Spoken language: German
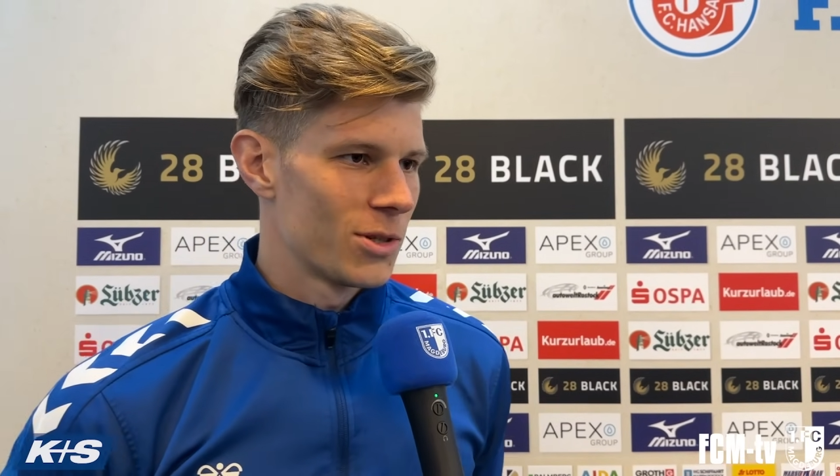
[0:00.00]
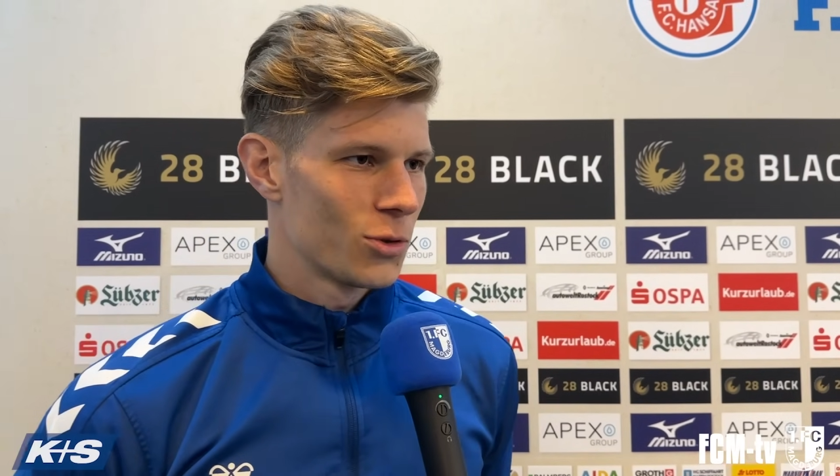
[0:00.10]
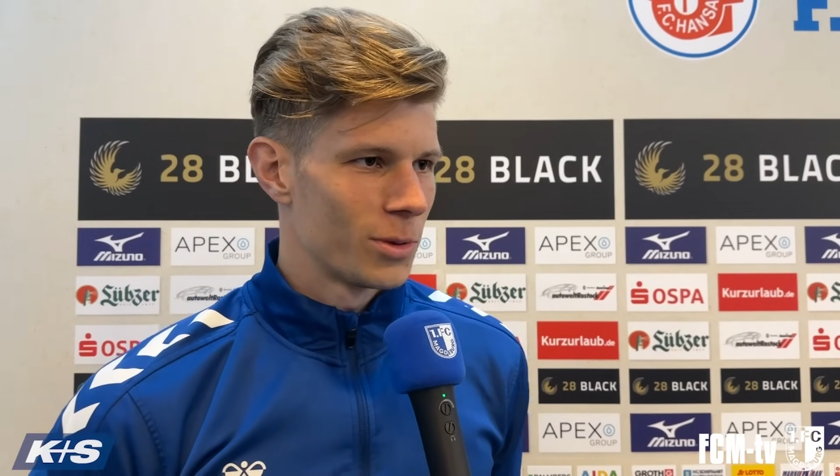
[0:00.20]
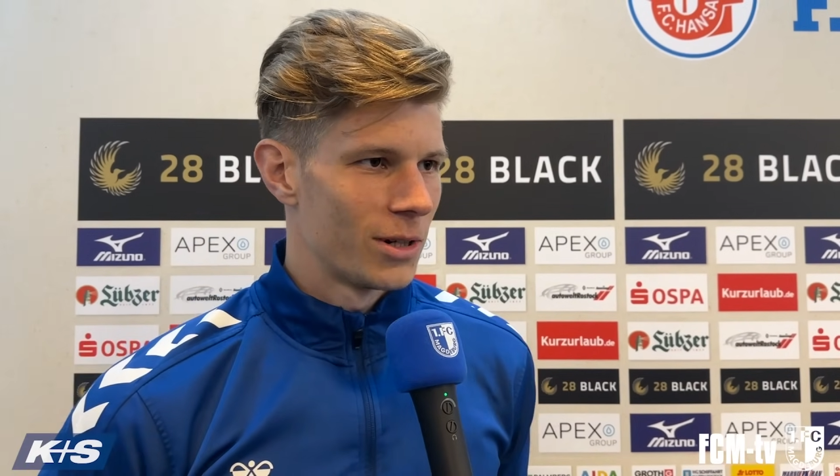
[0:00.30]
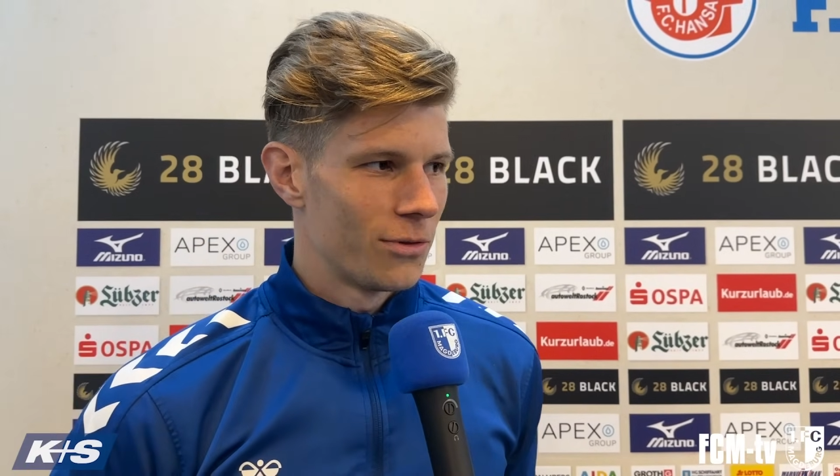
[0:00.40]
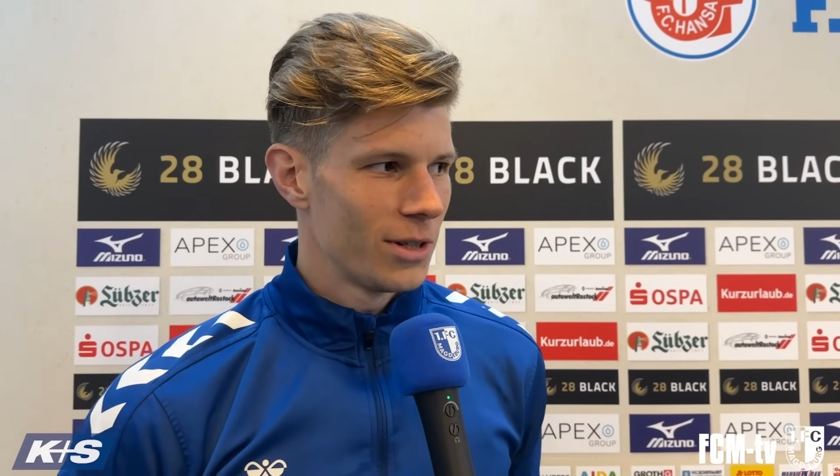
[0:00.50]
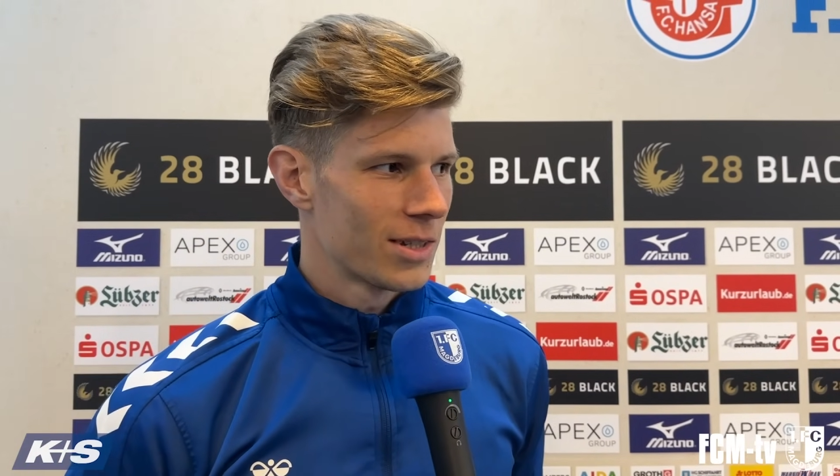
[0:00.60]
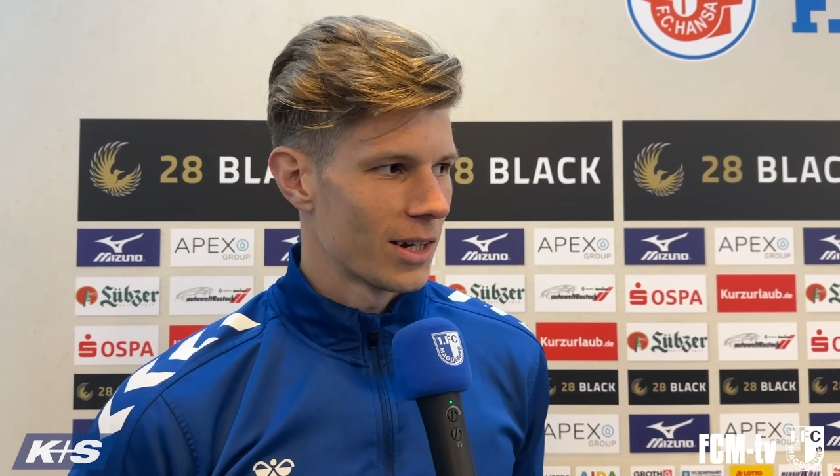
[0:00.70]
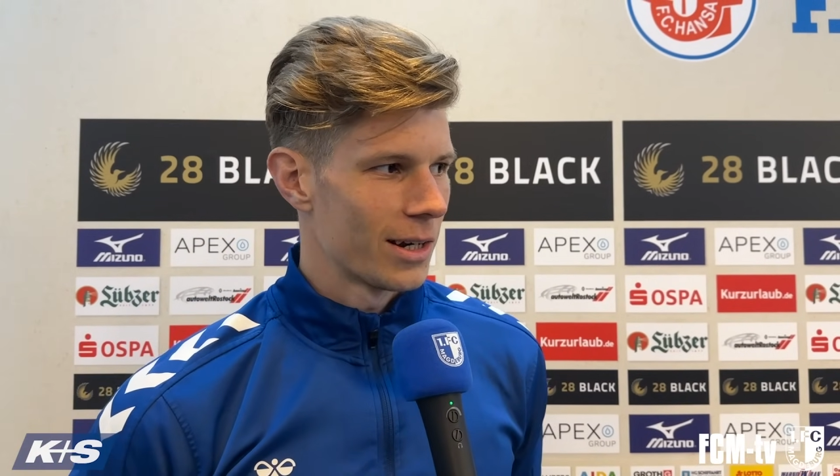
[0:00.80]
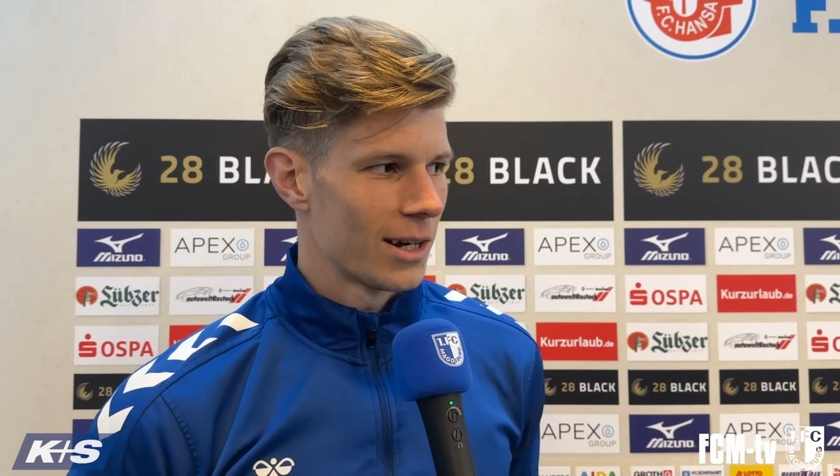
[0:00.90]
Subellen viel
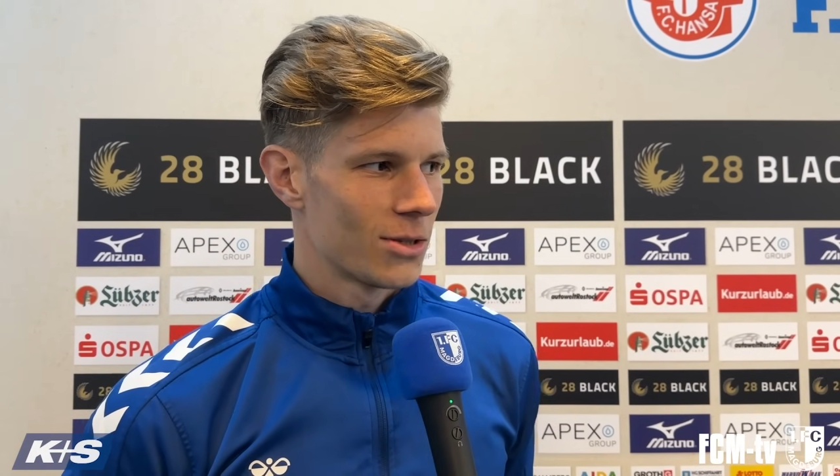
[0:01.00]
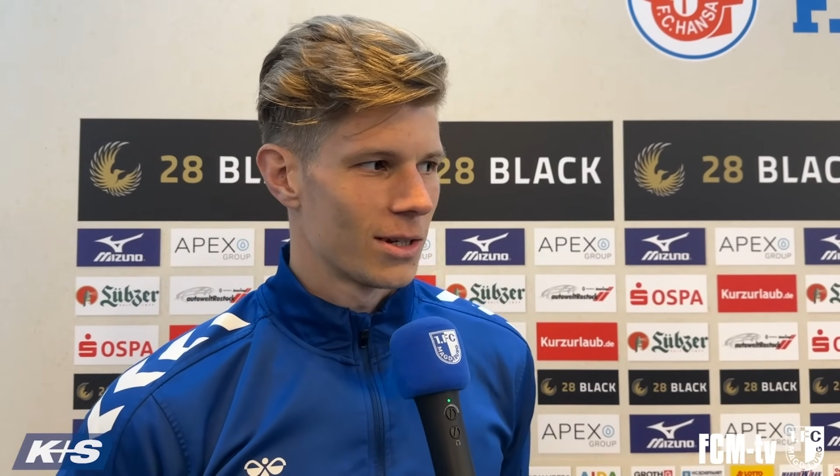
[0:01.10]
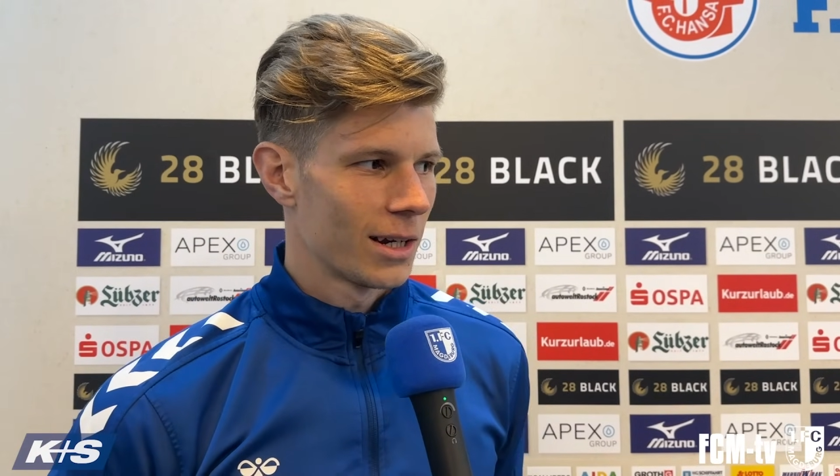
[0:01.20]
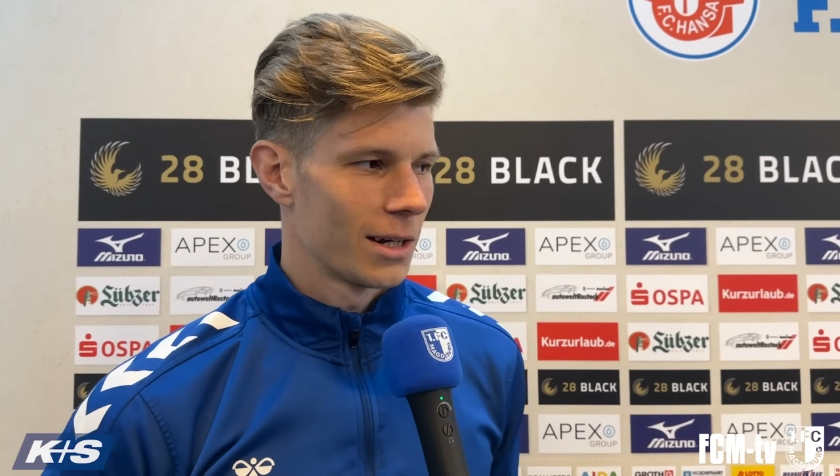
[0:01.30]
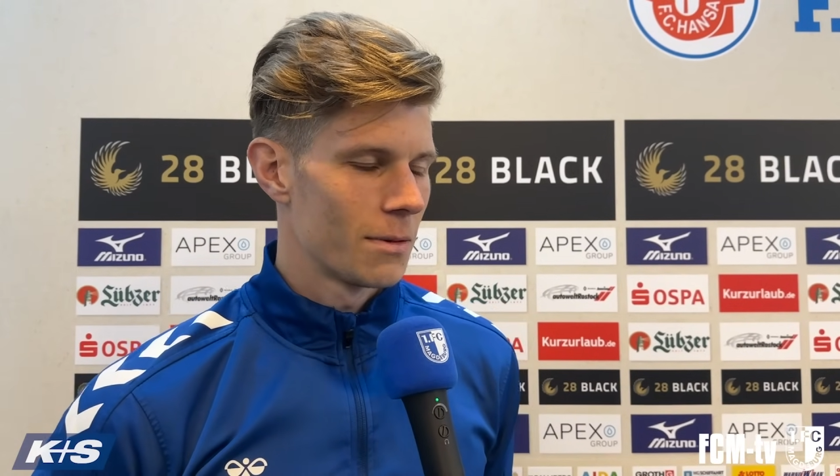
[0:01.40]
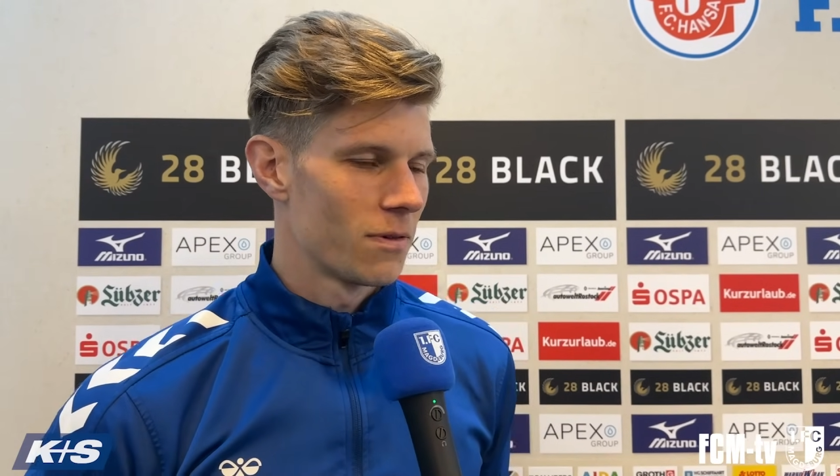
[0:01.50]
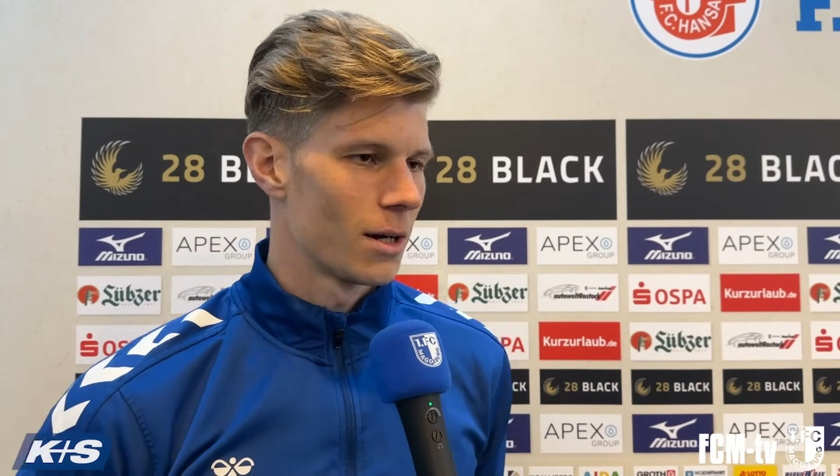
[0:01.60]
Zeit nachzudenken. In dem Fall